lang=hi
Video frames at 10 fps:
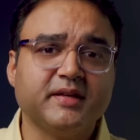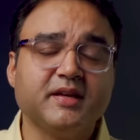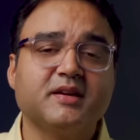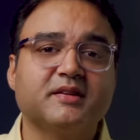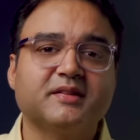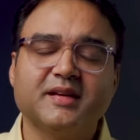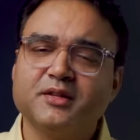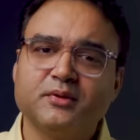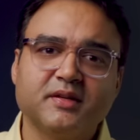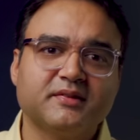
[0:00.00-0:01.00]
ठीक कर सकें
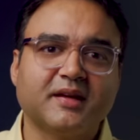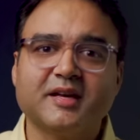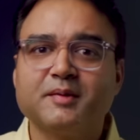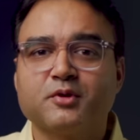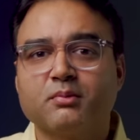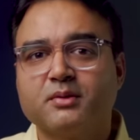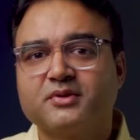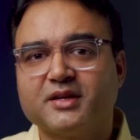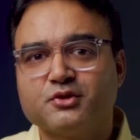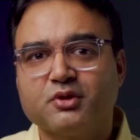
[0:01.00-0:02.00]
तो ये सारी प्रॉब्लम्स
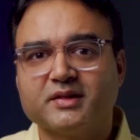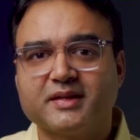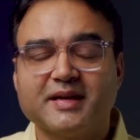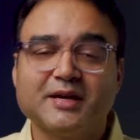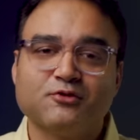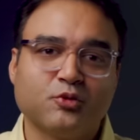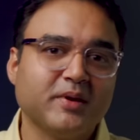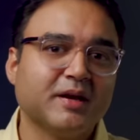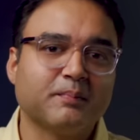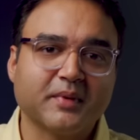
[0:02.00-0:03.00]
का जो खतरा है वो
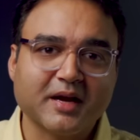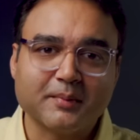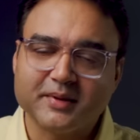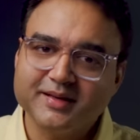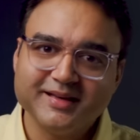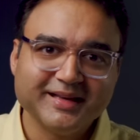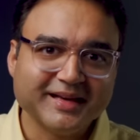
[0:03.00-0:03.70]
भी अपने आप ही